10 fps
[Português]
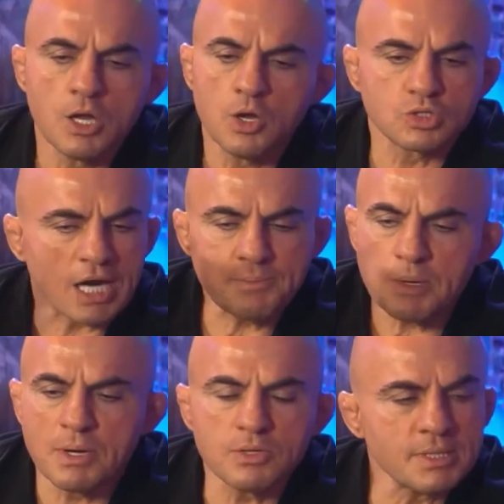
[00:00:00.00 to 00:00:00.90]
Os caras me
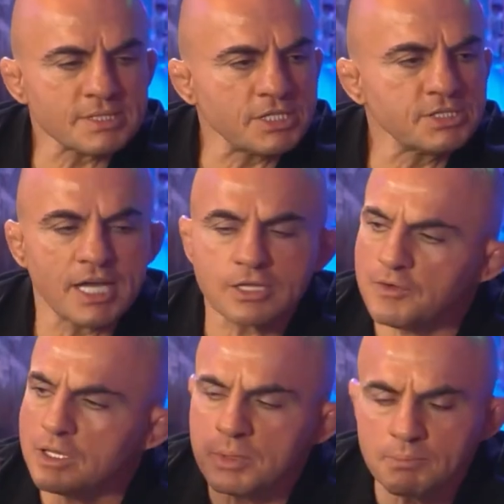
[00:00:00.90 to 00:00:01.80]
mandam mensagem direto, eu
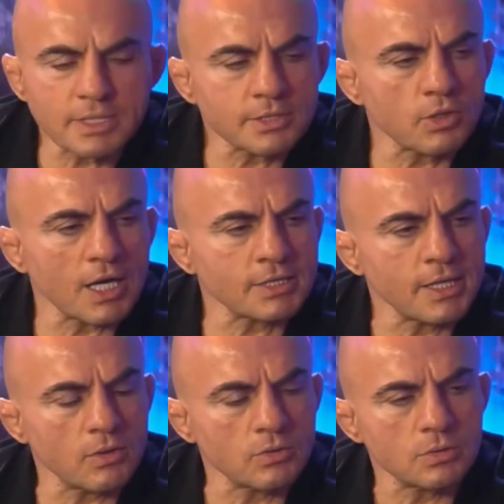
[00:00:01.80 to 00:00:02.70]
falo, me manda teu
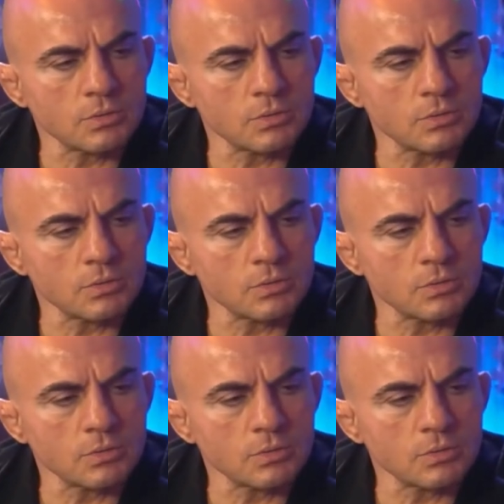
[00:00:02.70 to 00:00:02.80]
cartel.